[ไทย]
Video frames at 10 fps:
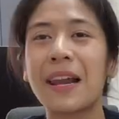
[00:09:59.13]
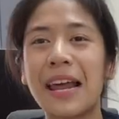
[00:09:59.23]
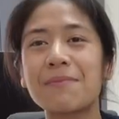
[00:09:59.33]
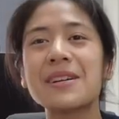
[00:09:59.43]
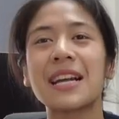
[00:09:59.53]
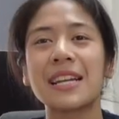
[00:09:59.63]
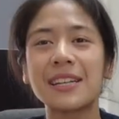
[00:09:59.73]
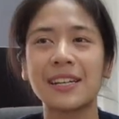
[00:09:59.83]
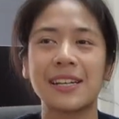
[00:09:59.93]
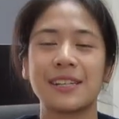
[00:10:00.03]
ปาเลตมือนิ
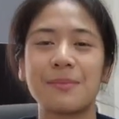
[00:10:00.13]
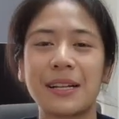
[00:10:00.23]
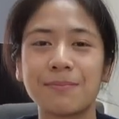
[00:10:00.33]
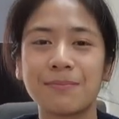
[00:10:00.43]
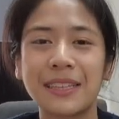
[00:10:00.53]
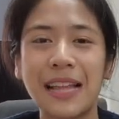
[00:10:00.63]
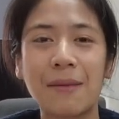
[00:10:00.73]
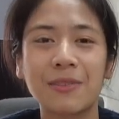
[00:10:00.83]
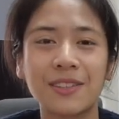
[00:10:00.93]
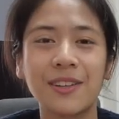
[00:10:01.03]
ดหนึ่งก็ได้มามา
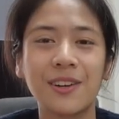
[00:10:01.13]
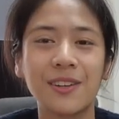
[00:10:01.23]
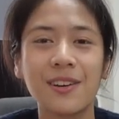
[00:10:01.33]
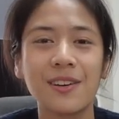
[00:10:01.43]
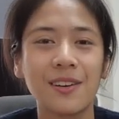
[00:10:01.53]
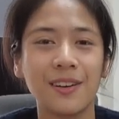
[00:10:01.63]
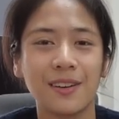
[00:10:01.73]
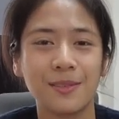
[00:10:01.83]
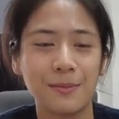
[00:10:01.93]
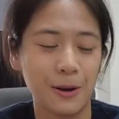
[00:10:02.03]
ตามกันเยอะๆเนอะ
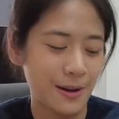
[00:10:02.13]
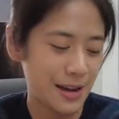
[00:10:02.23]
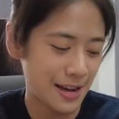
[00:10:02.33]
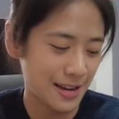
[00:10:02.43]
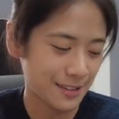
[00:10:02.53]
แบบว่า